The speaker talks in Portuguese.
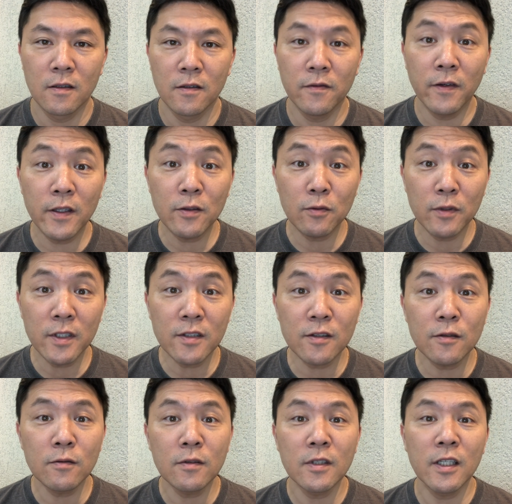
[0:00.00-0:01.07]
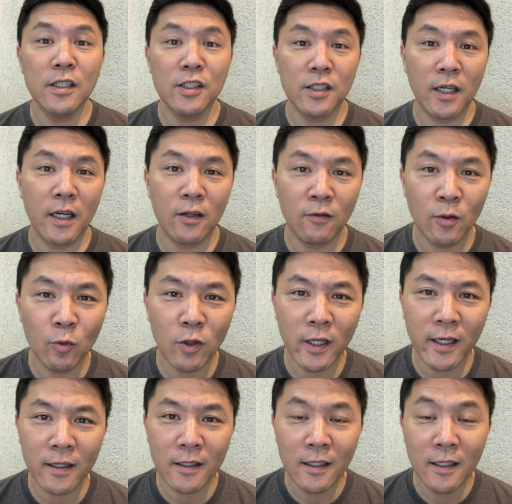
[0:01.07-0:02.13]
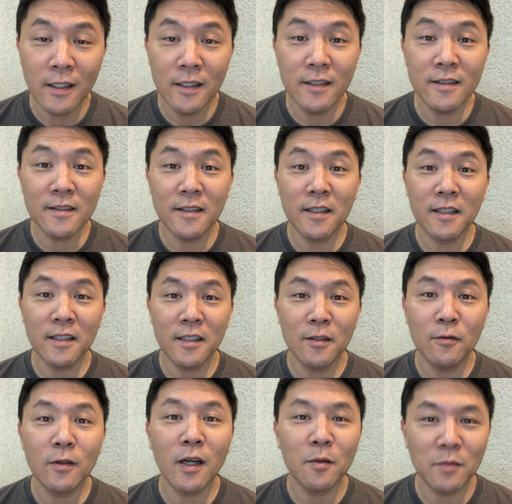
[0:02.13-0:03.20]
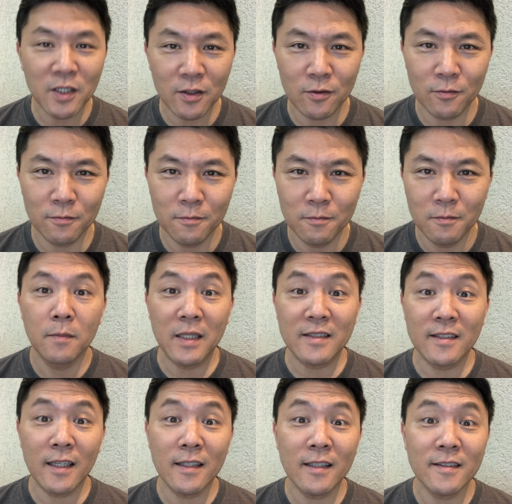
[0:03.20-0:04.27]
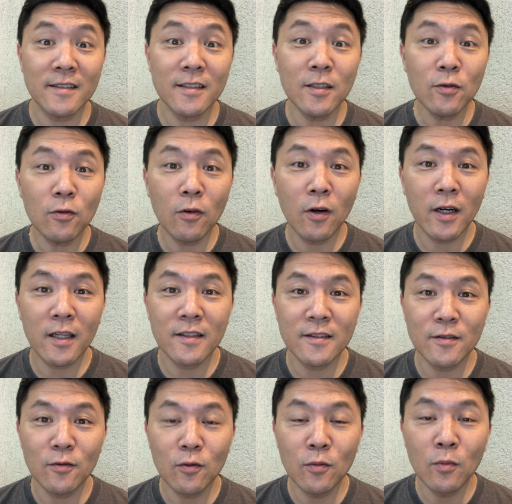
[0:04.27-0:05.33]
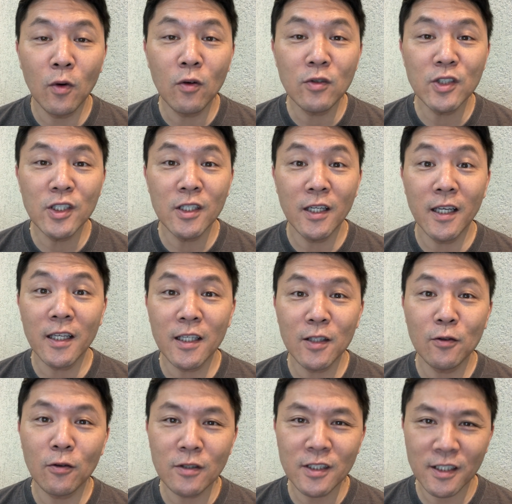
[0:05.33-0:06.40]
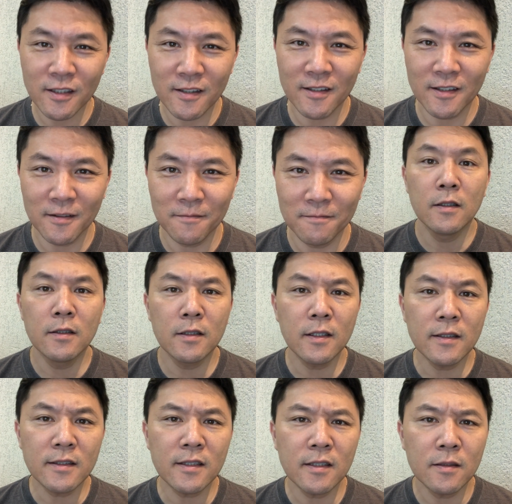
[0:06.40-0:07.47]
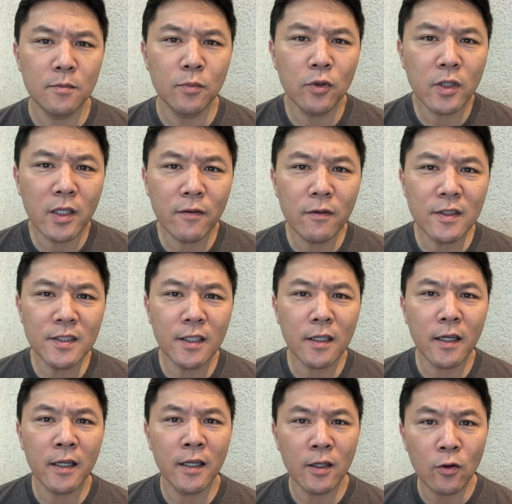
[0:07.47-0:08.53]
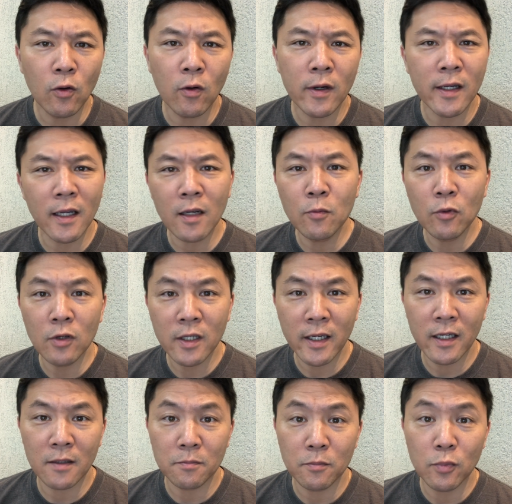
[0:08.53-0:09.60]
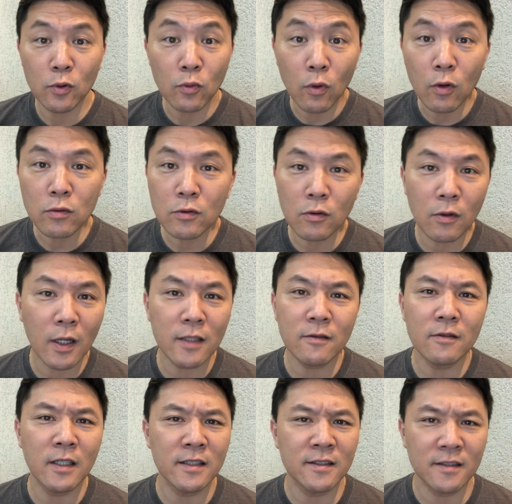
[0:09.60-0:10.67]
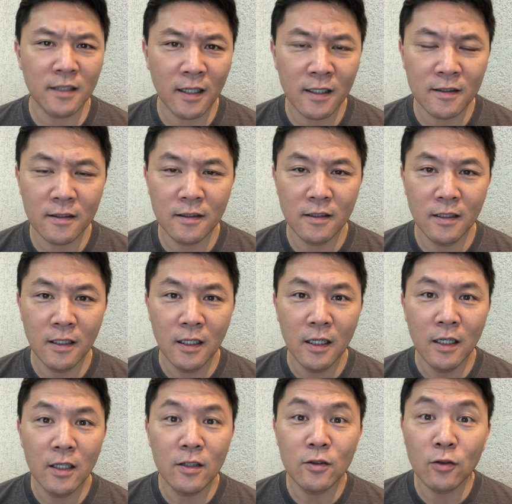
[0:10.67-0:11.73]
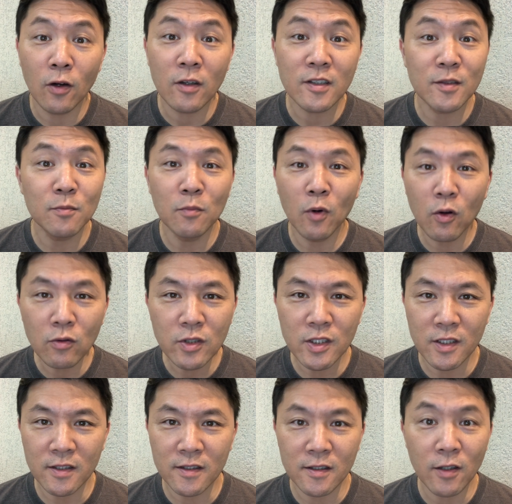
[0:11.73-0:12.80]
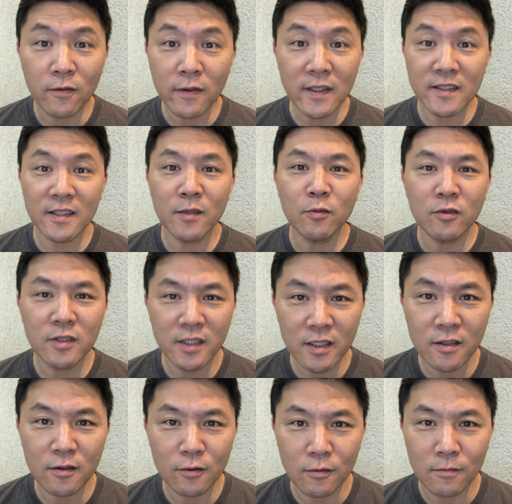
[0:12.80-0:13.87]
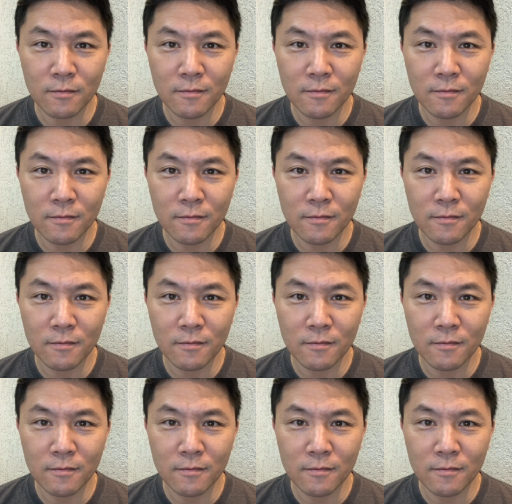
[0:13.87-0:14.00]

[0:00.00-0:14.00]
Feito isso, deixaram a mulher e seguiram o caminho. Passadas cinco horas, o monge Ekido disse: Tanzan, por que você carregou aquela mulher para o outro lado da estrada? Nós, monges, não fazemos isso.